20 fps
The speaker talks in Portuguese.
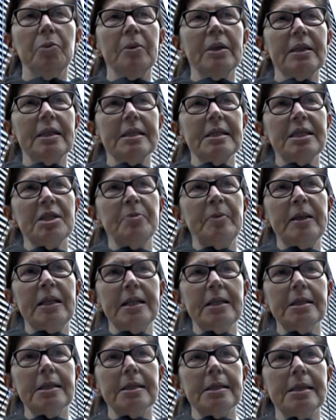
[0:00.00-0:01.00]
uma das
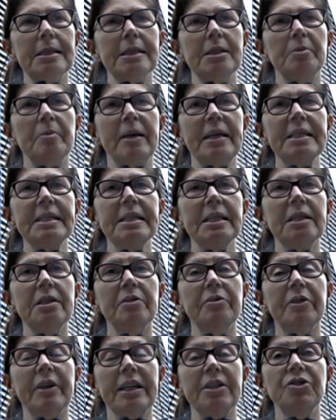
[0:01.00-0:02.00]
experiências assim mais
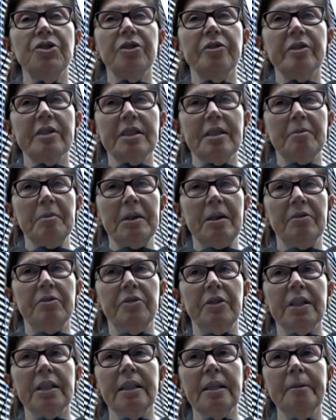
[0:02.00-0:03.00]
significativas da minha
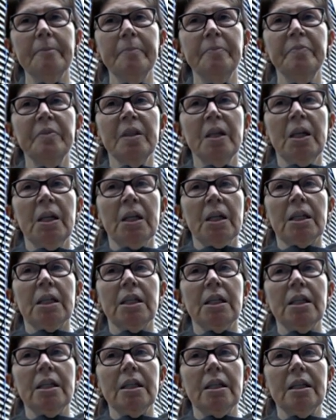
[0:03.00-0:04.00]
vida,
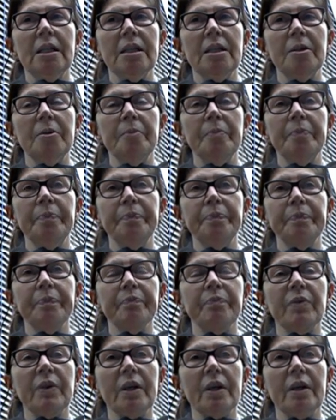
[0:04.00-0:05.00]
que
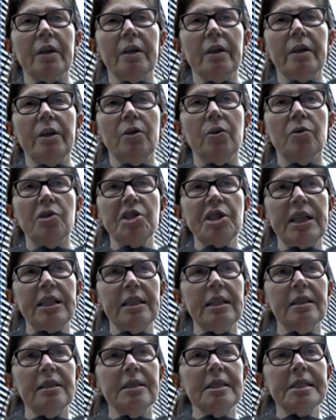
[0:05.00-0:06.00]
eu
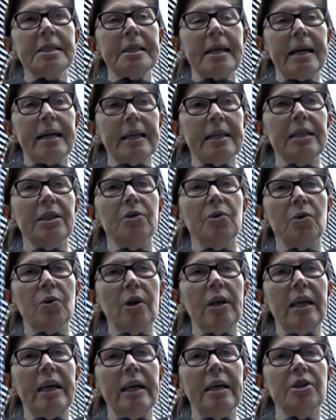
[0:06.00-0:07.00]
gostaria de estar aqui no
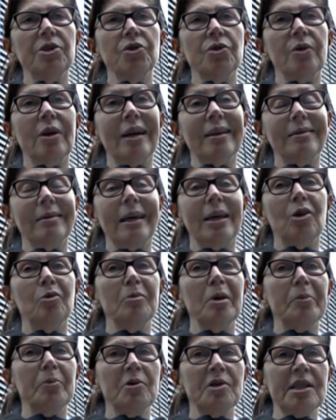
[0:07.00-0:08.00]
colégio até eu
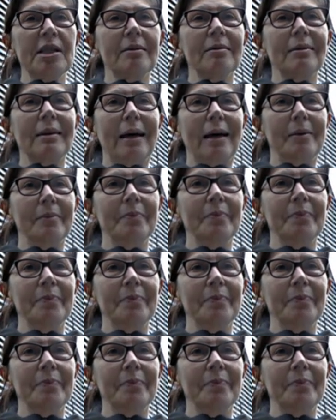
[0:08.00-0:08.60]
me aposentar.